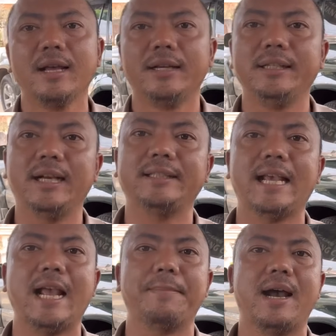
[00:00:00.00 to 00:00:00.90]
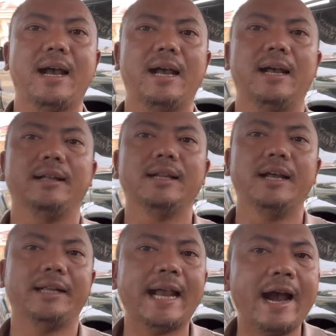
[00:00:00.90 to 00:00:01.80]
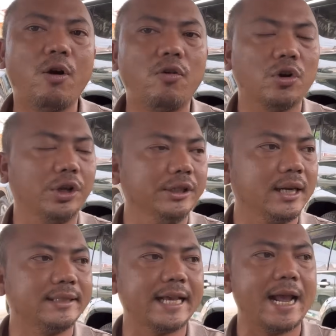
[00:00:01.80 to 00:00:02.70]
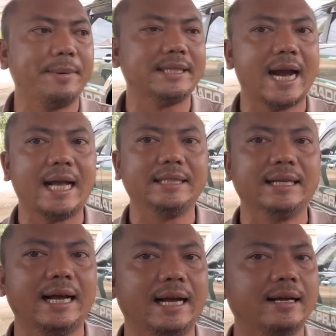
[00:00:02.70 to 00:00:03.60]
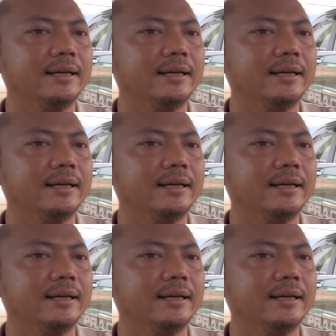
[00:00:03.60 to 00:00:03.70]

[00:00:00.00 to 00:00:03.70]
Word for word: những cái xe mà đời cao rồi những cái xe mà chẳng hạn như là